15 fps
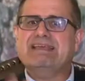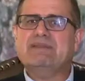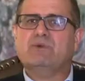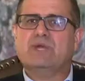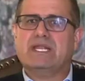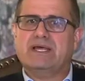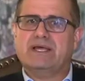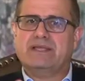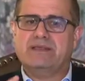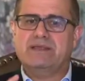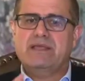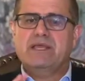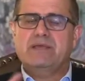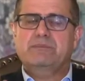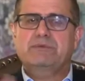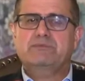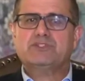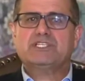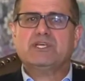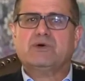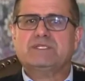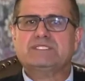اثنين والله
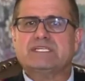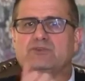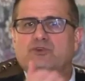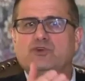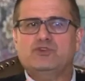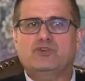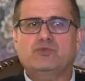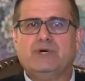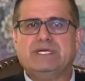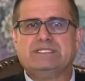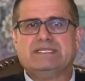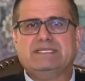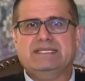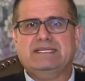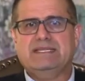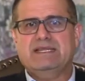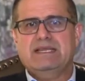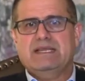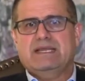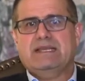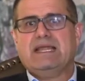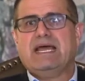بمستوى وسط خذهم واعطيني
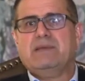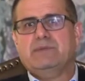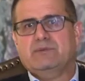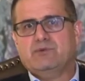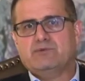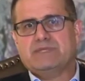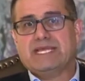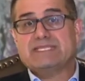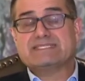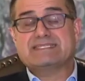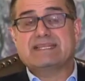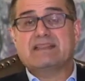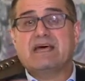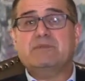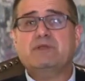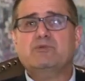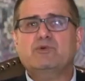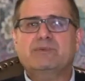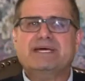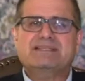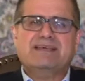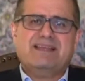اللاعب الممتاز نظام
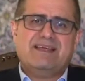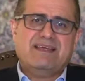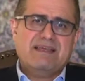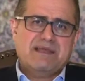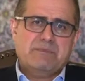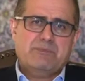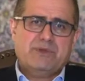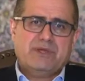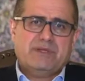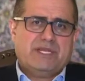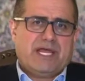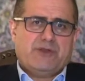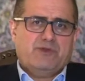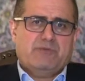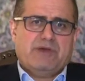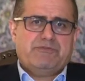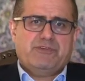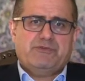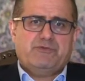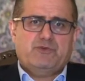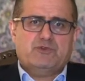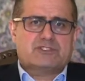المبادله لانه ما
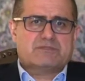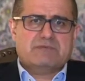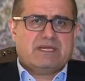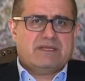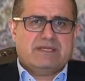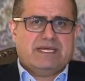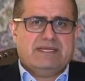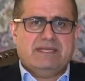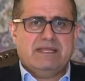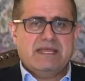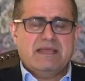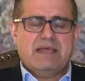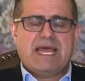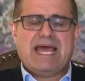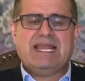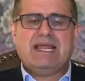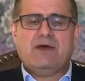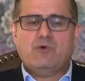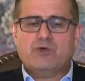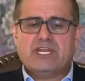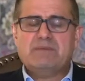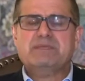في فلوس ما يعني
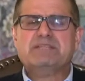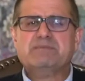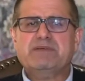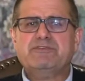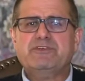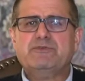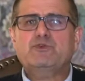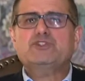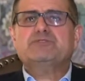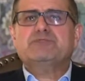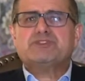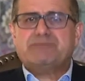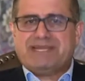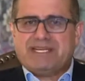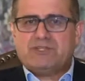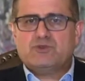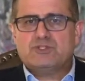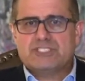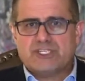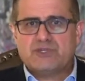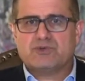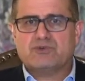هلا وكلمه ما في فلوس مش معناته
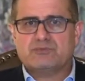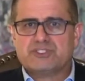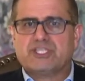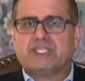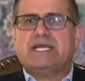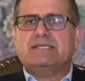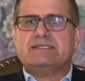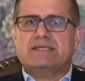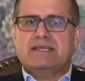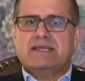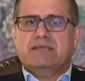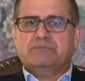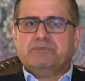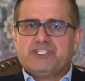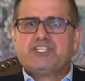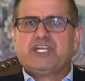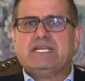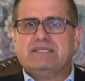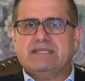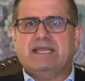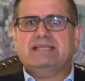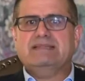زيرو مش الناس
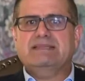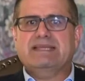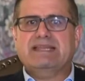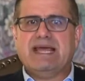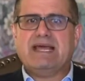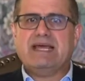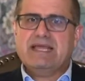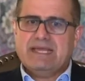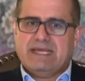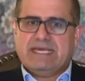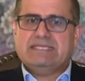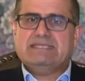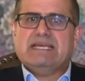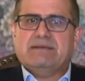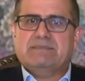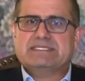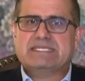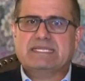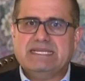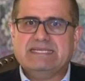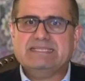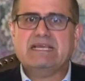بتشحت الانديه لا عندها
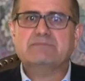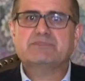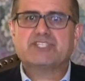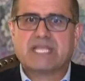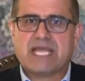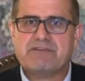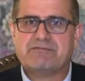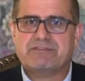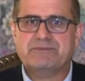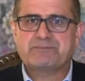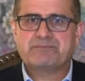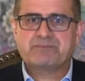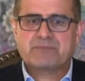بس اللي عندها مش كافي